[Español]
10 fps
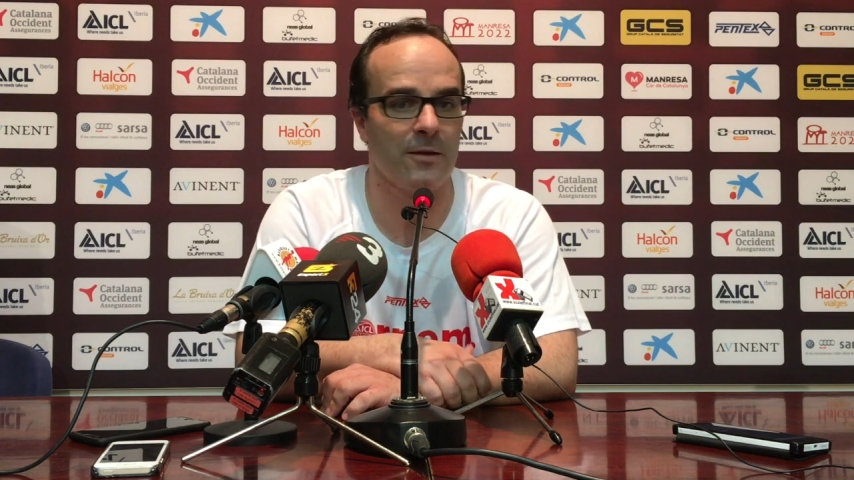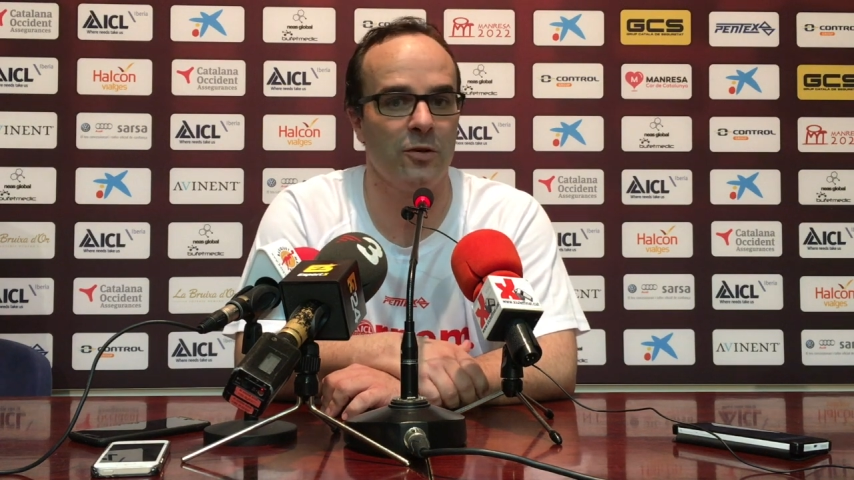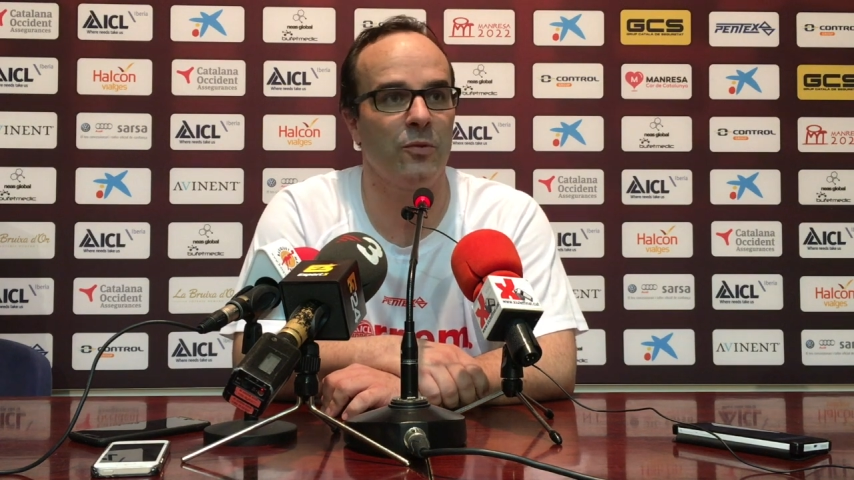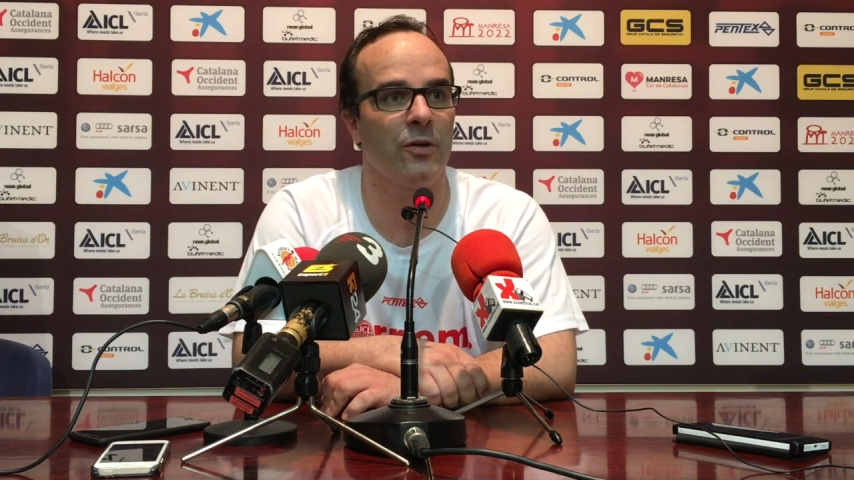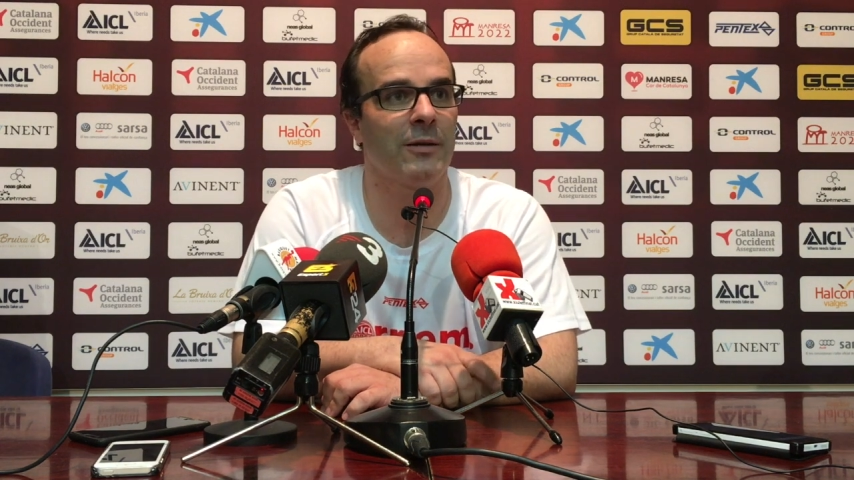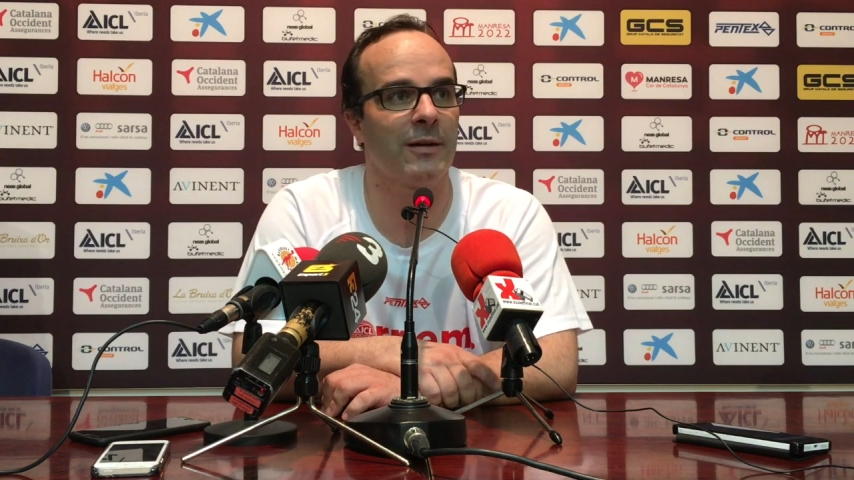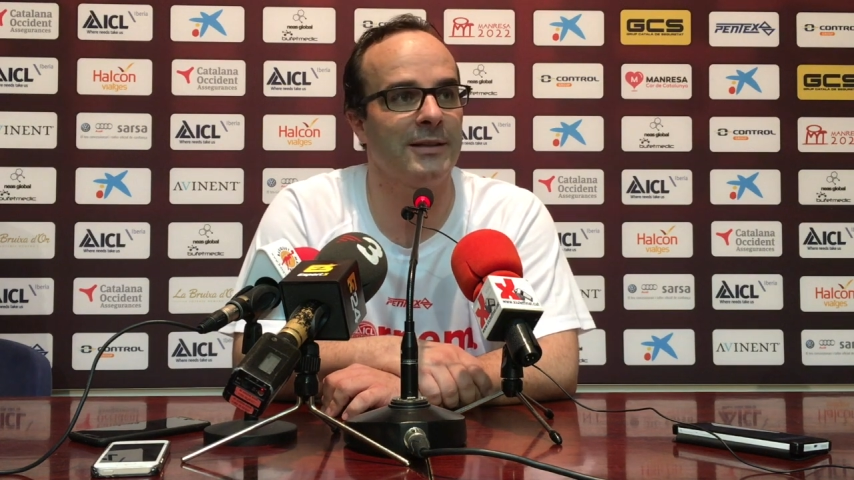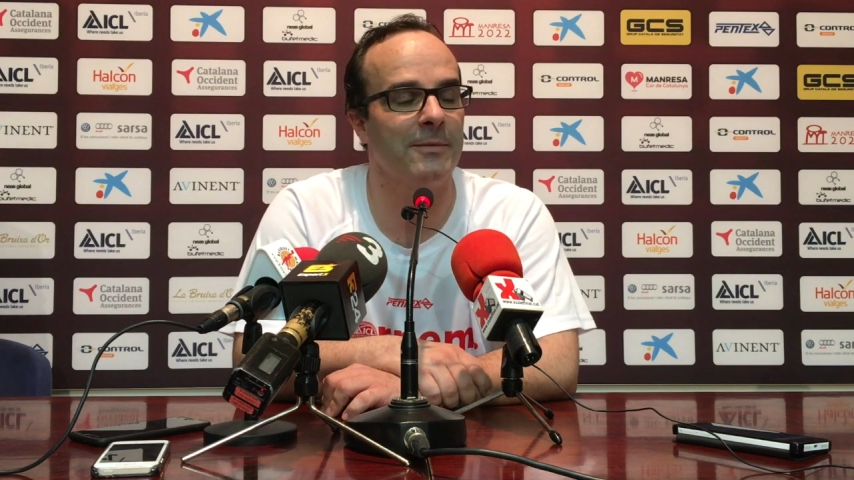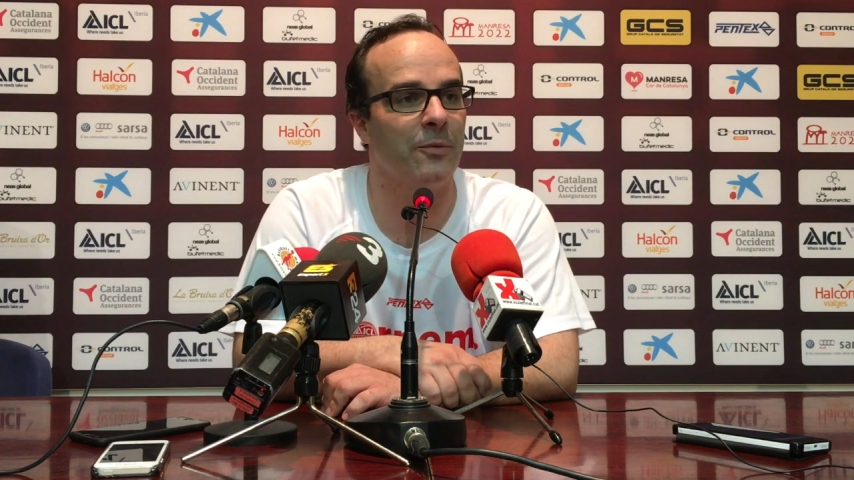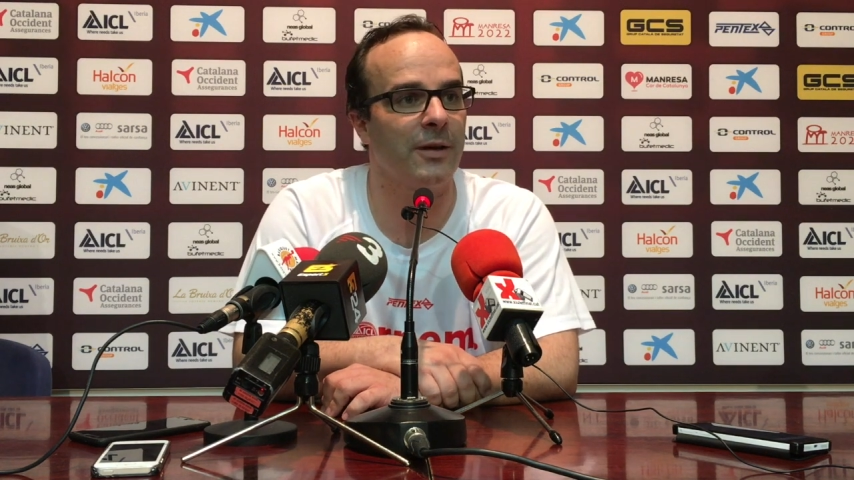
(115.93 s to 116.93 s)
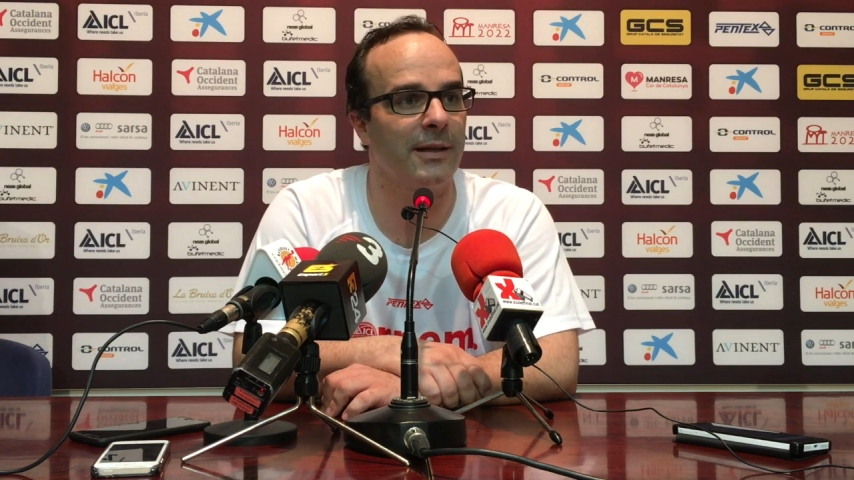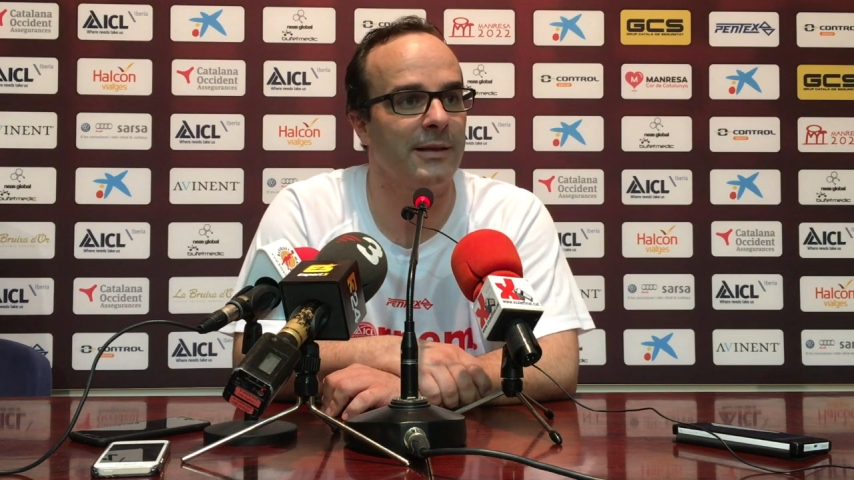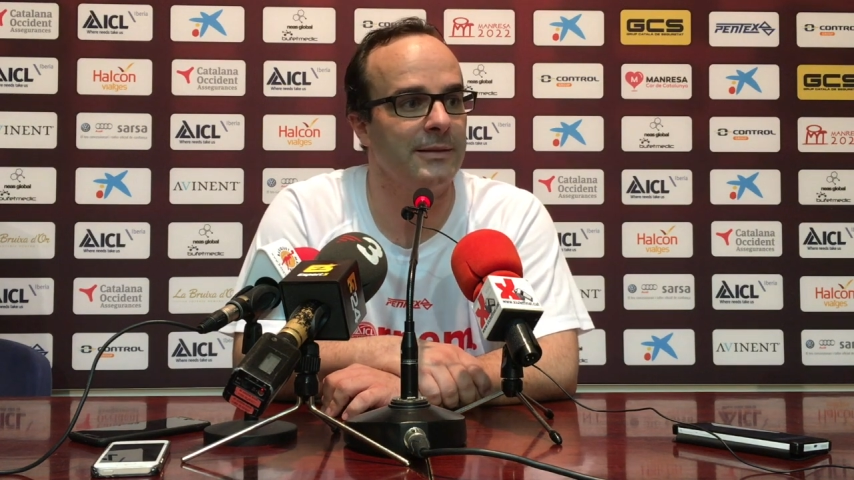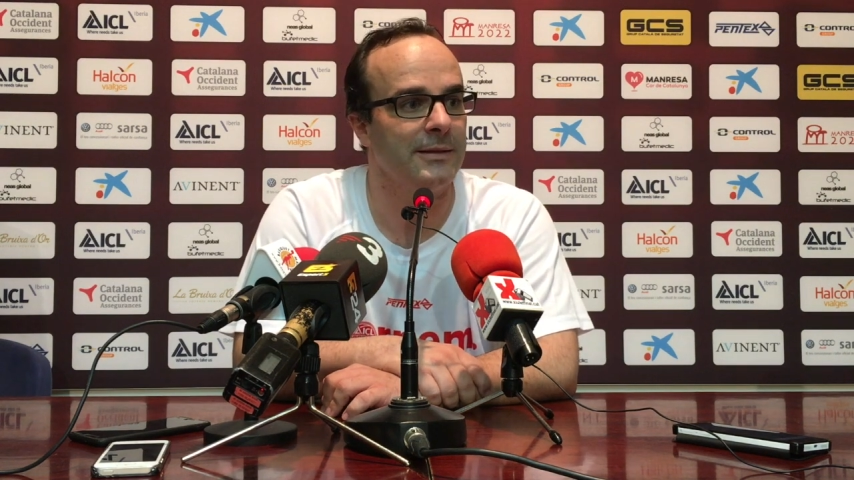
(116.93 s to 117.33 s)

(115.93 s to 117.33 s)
no pudo acabar la temporada